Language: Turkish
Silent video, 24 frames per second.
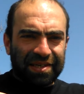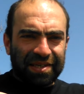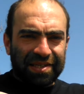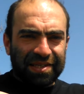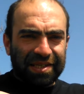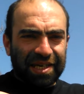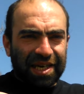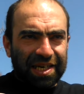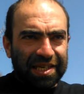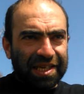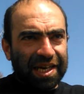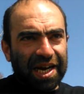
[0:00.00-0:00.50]

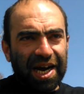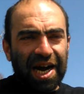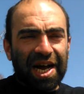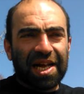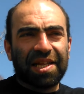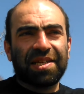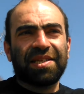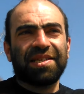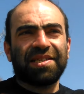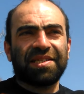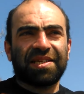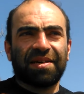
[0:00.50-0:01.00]
Zaten
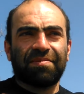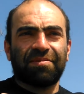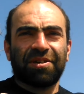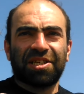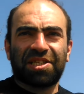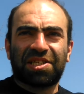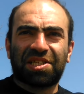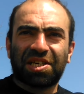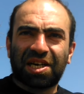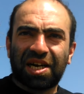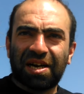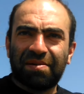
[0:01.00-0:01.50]
aldığı zaman
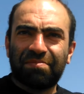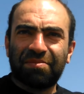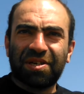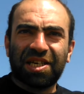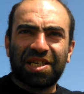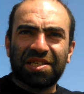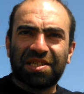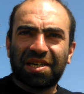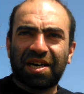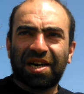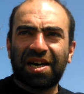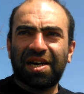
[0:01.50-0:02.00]

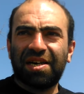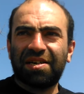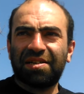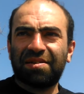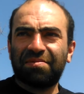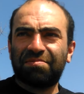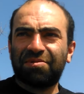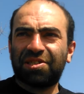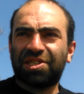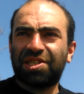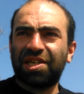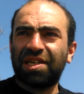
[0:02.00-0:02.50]
çıkamayacak
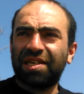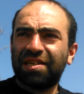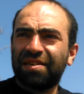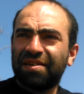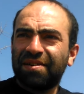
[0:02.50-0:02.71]
ayrı bir şey.